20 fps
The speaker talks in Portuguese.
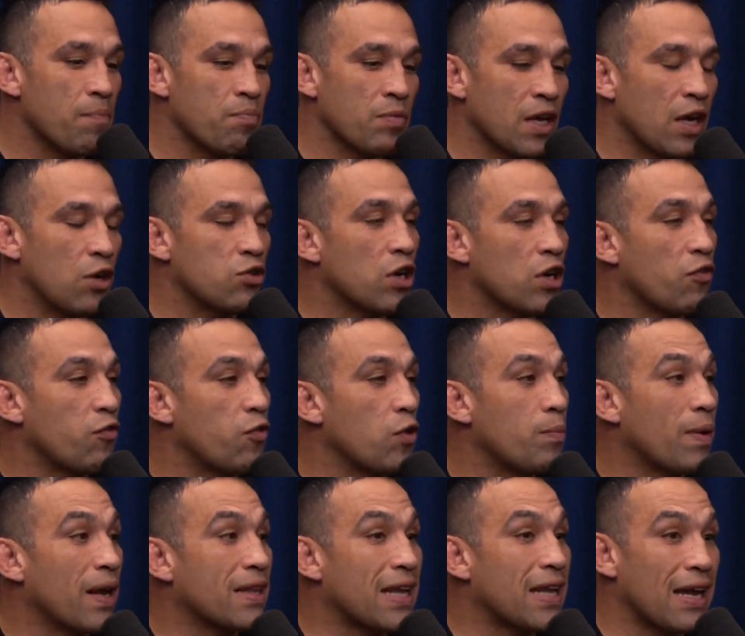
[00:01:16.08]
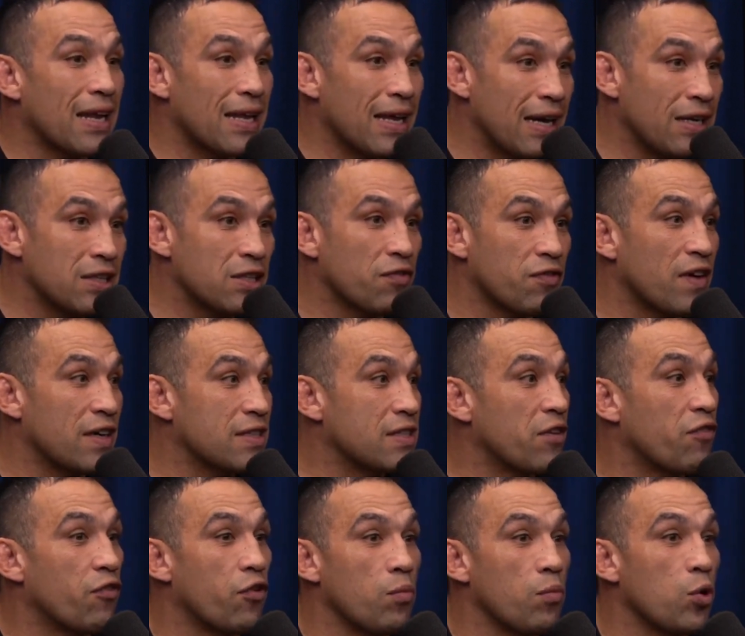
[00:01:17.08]
Eu já fui pra Tailândia
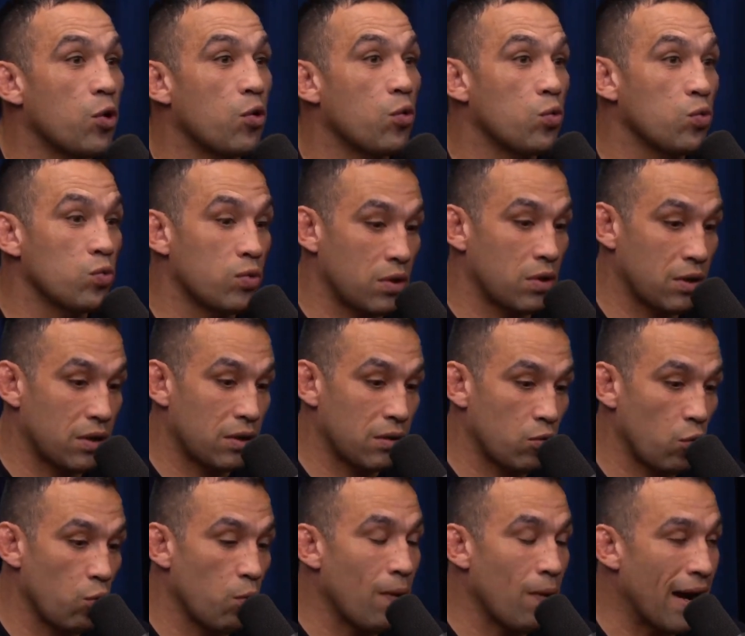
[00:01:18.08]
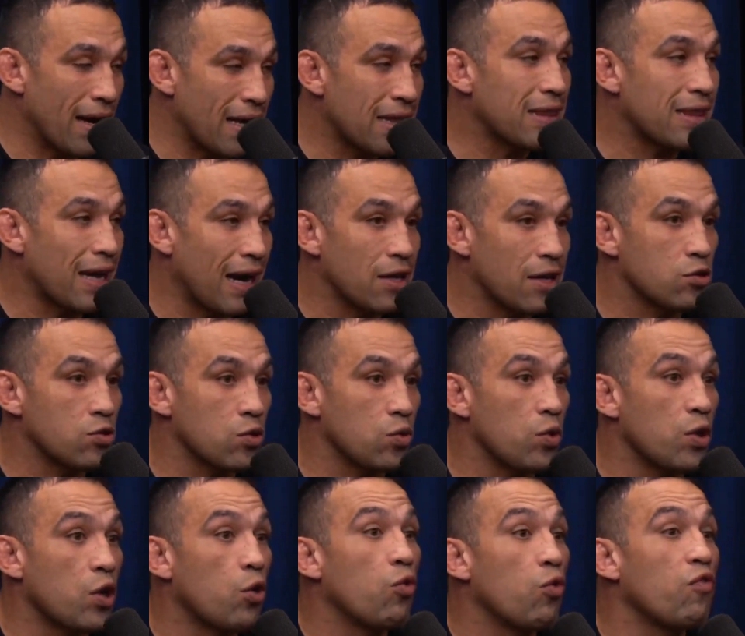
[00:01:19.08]
fazer filme com, com Mike Tyson
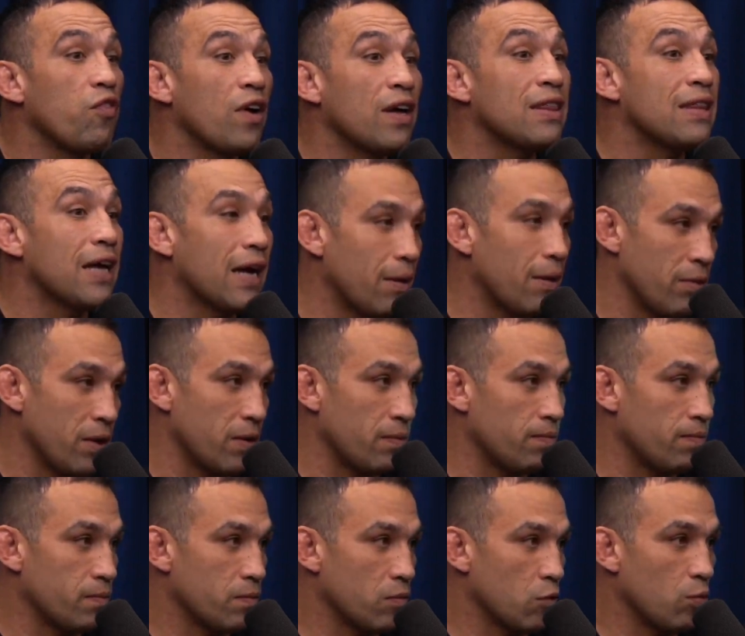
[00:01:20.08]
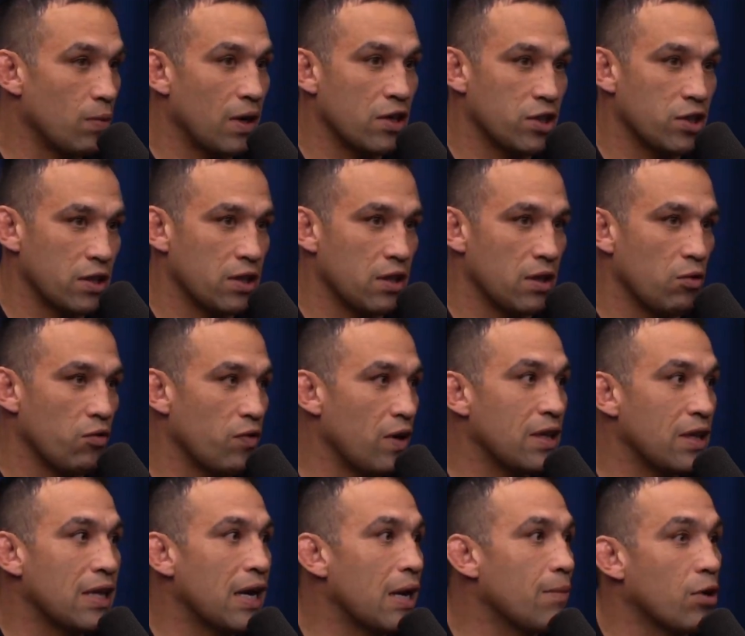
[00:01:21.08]
e com Van Damme. Tu imagina? O
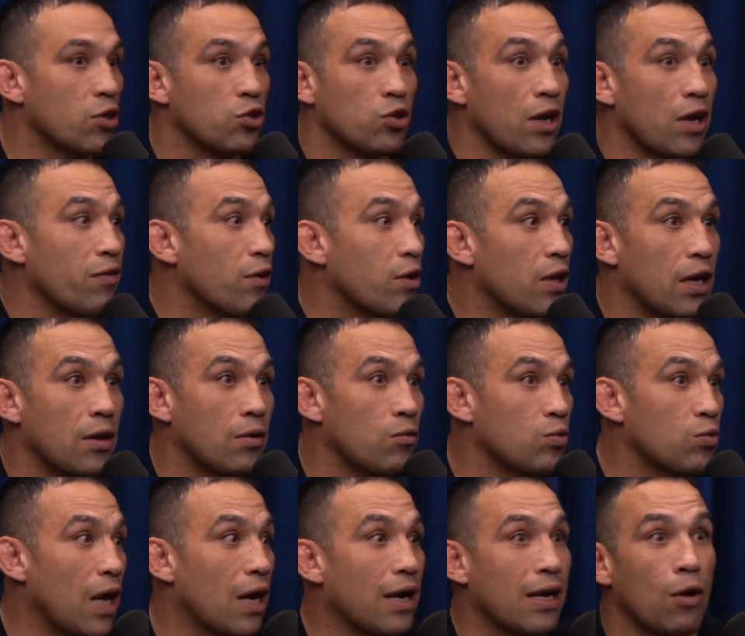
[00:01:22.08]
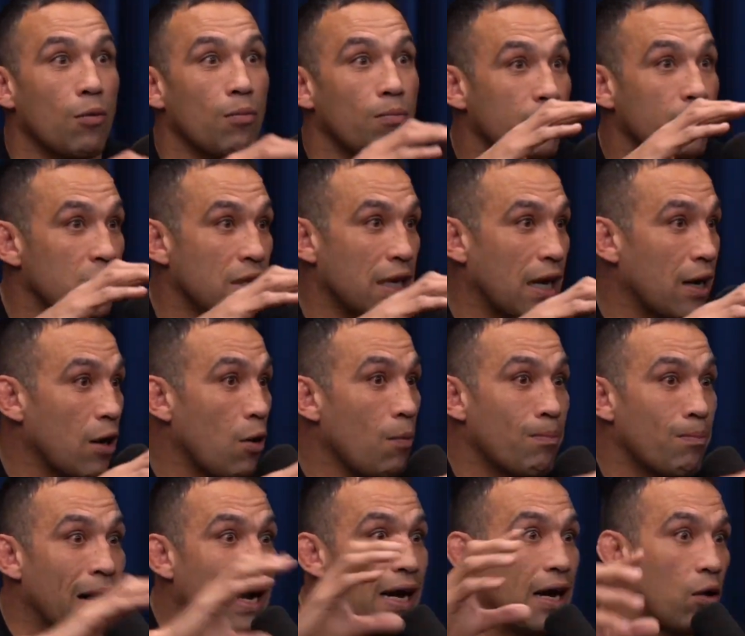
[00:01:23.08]
Van Damme, que a gente leva quando era o Dagrão, ah, Dagrão ah,
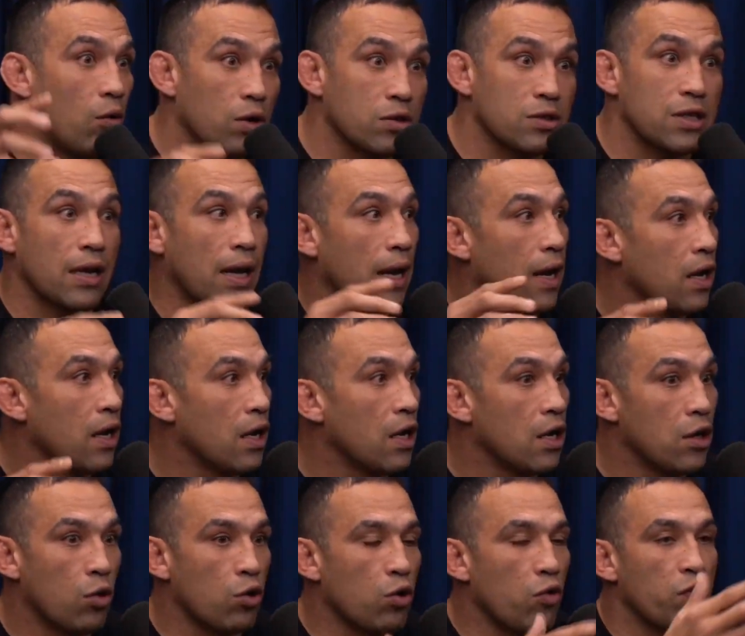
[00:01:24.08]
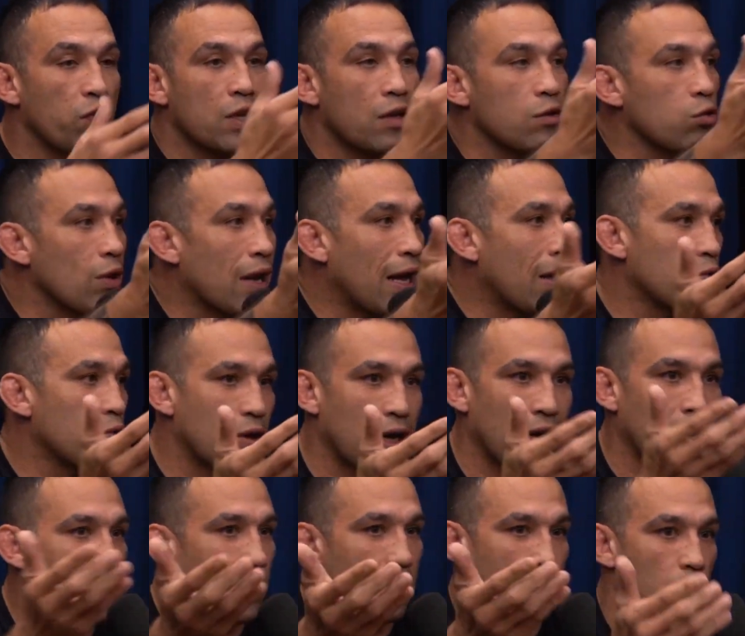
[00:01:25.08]
Banco, não sei o quê. Quando eu vi, tava tá do lado o
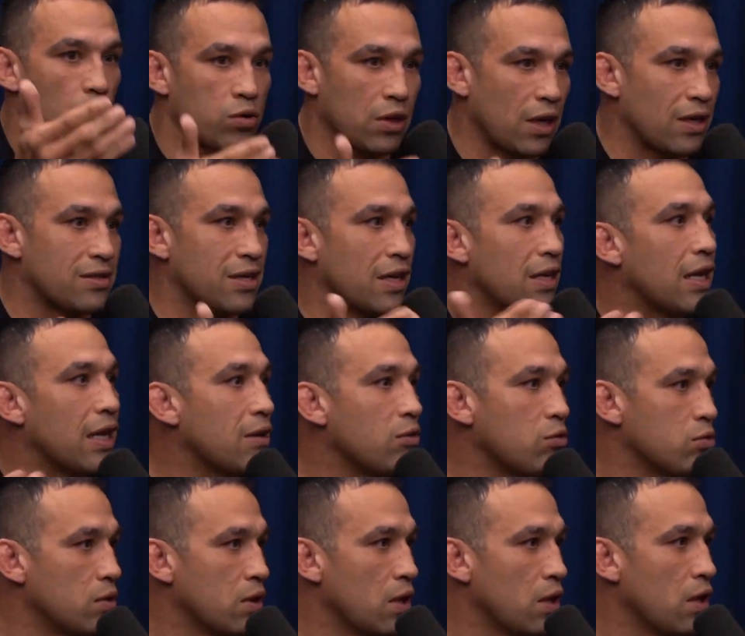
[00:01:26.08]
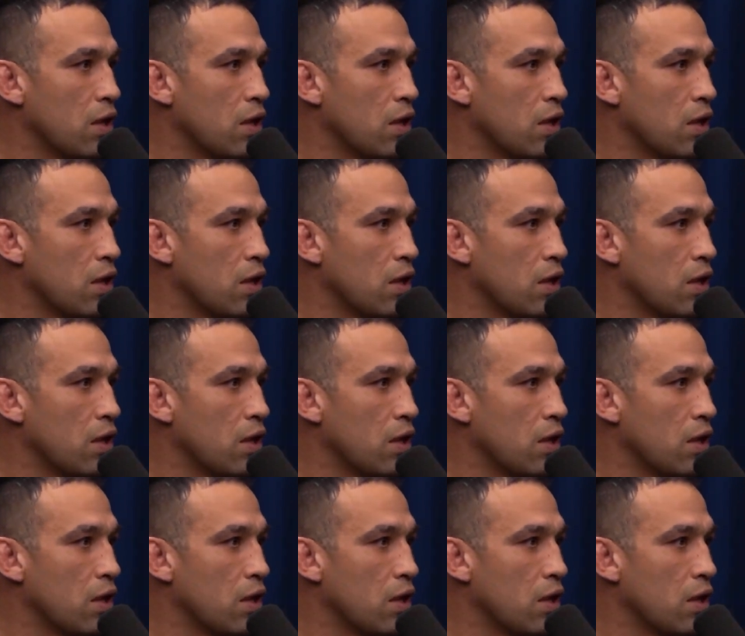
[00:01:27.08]
cara contracenando.